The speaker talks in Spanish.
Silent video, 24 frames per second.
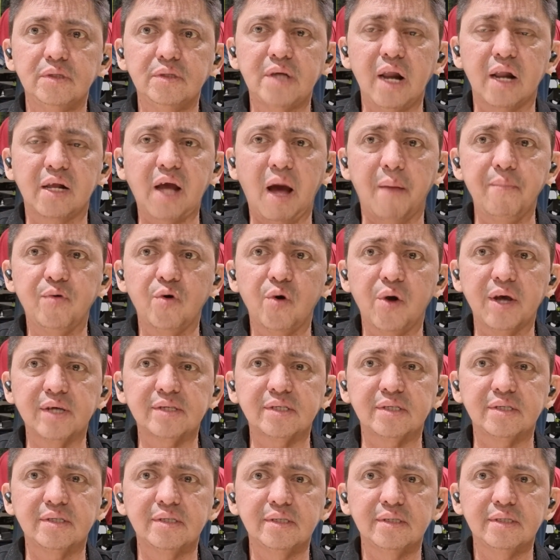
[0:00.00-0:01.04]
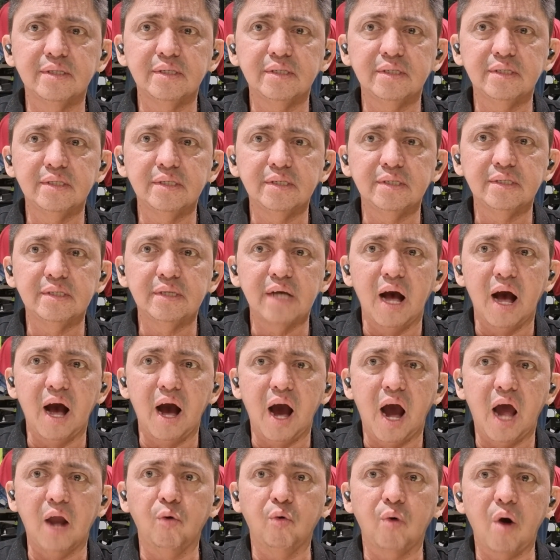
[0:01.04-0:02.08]
Y el cambio es
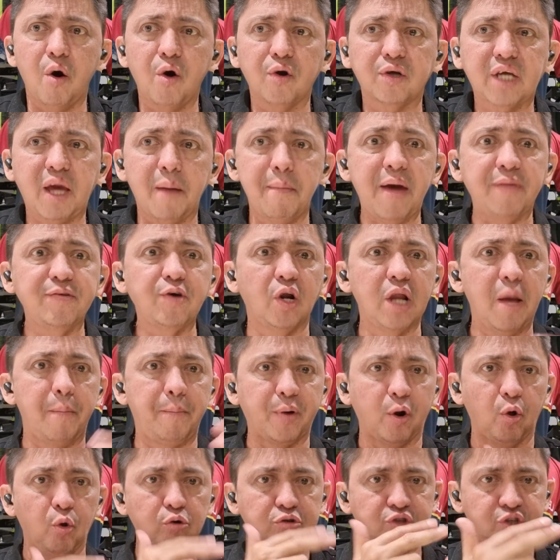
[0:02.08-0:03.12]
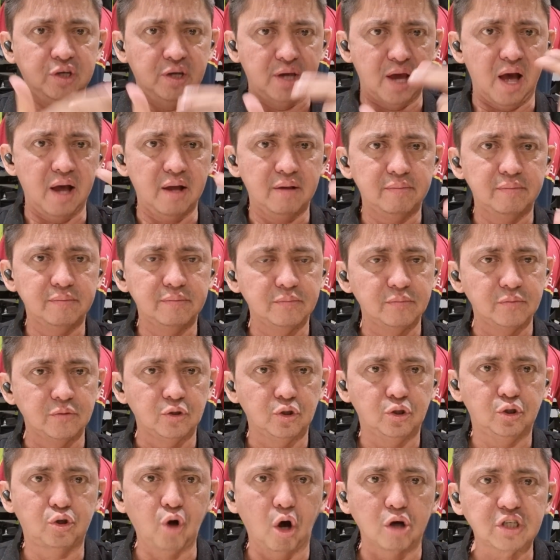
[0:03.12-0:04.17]
al jugador que medio le producía
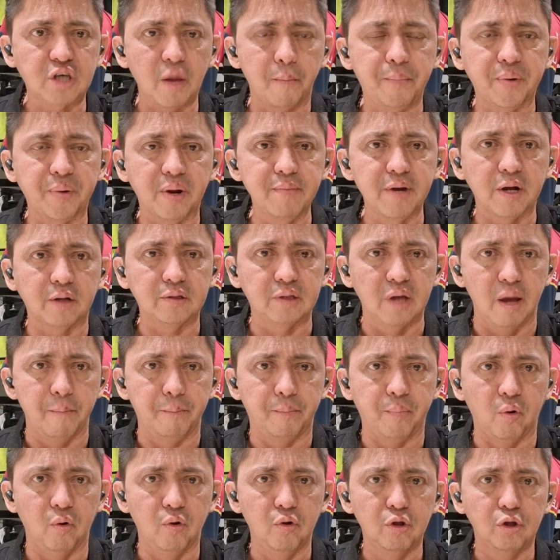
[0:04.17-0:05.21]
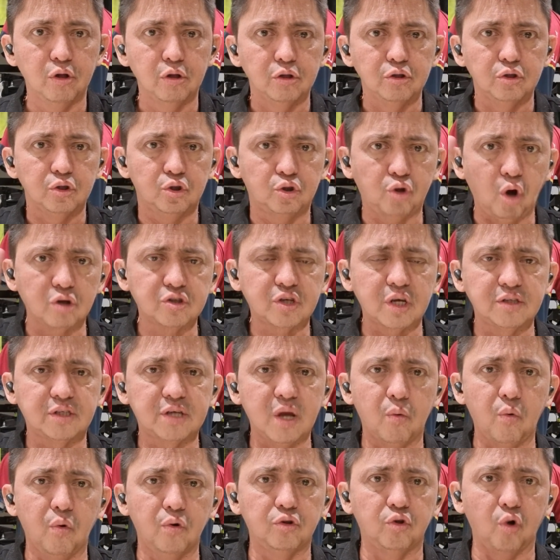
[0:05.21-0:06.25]
dos en primer tiempo, dos en
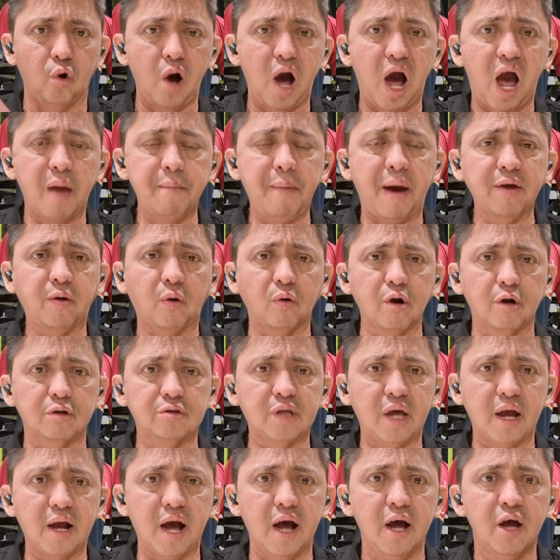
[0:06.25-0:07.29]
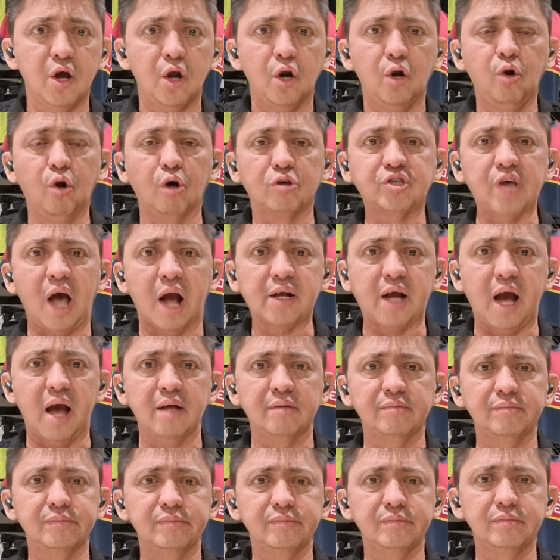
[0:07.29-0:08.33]
segundo. A Michael Ortega lo
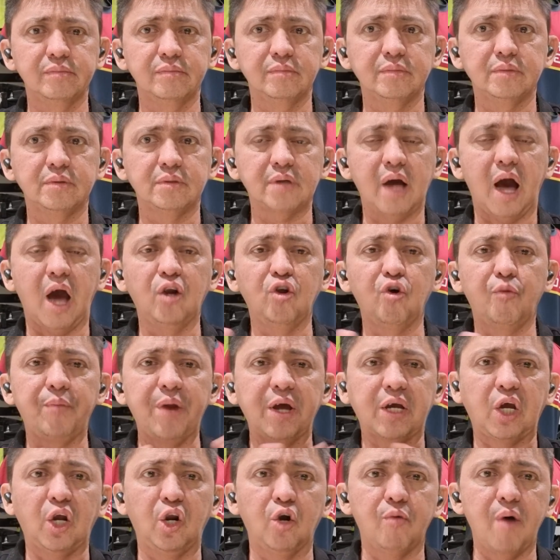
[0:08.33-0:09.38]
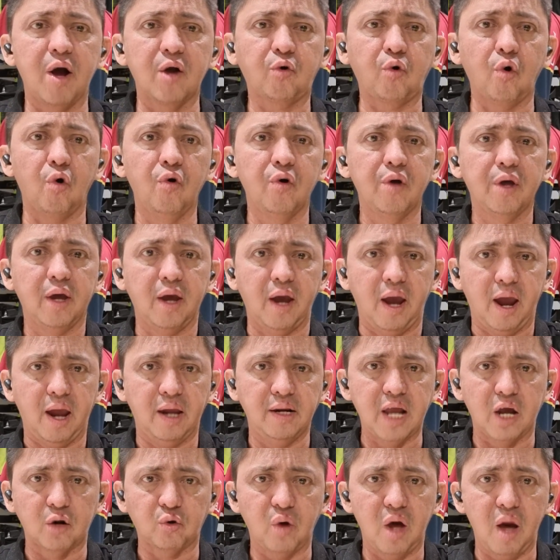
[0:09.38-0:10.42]
saca al hombre que lo bancó
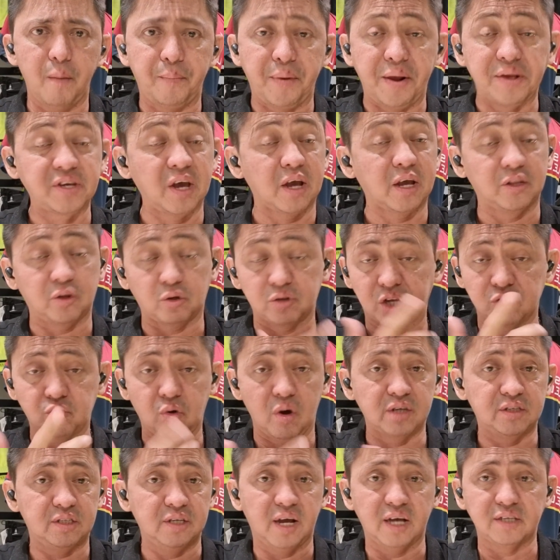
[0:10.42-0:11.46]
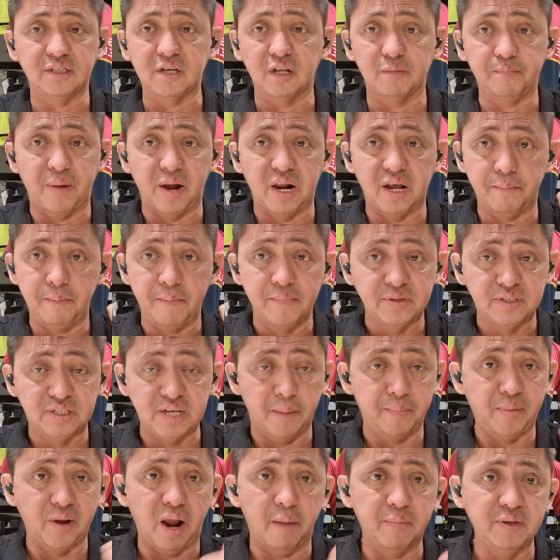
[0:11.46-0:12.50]
en la rueda de prensa, que todas cosas sigue, para,
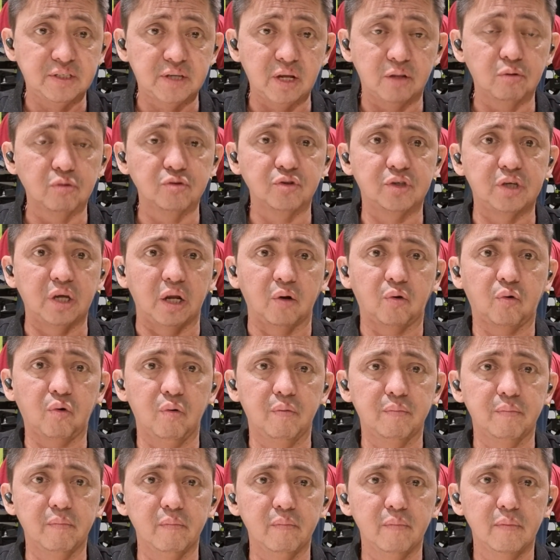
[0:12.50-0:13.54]
sigue para mí siendo un circo.